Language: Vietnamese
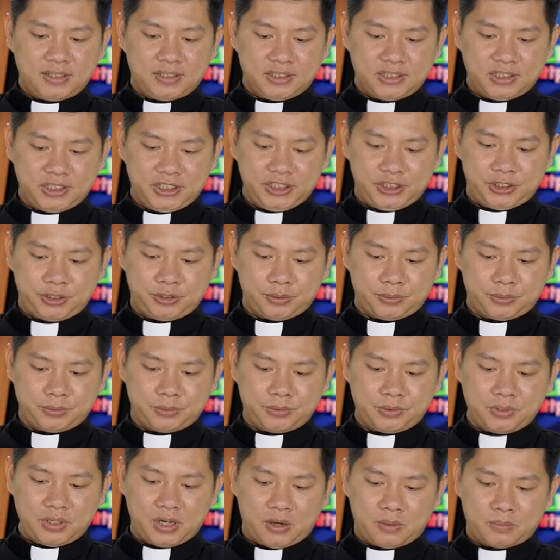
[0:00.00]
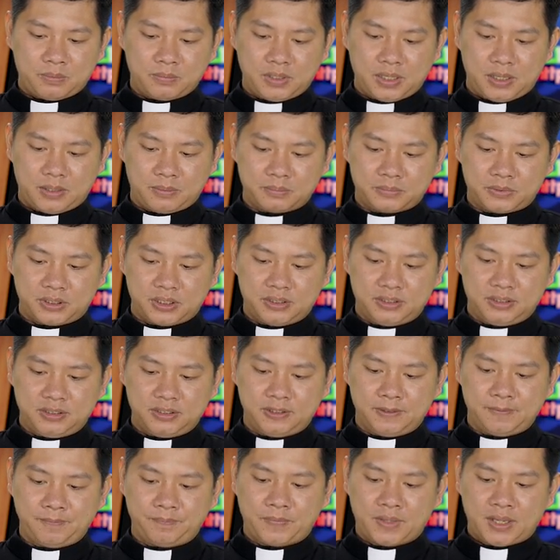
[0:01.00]
Người chủ động lòng
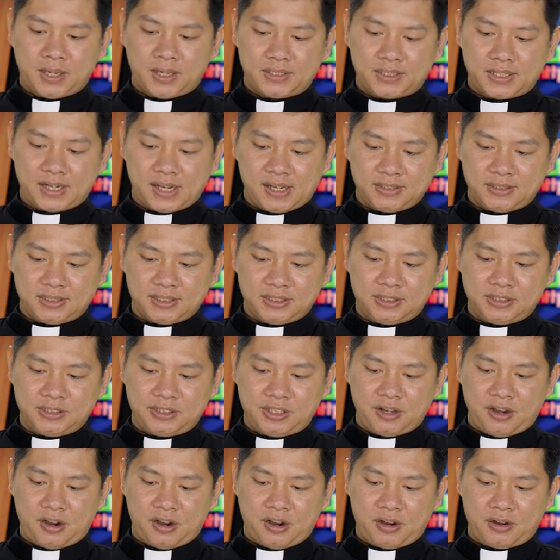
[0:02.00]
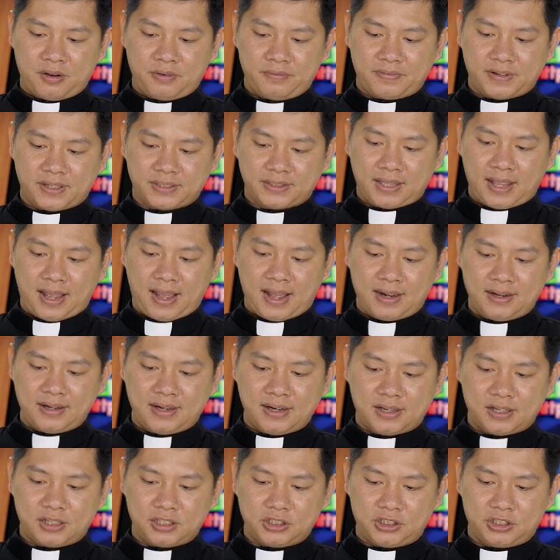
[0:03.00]
thương, trả tự do và tha
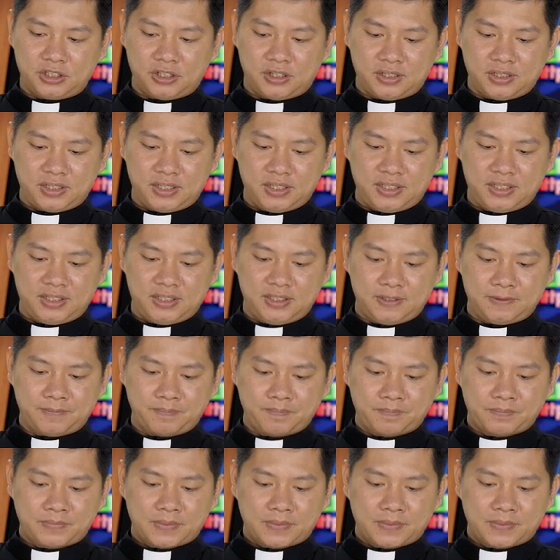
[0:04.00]
nợ cho y.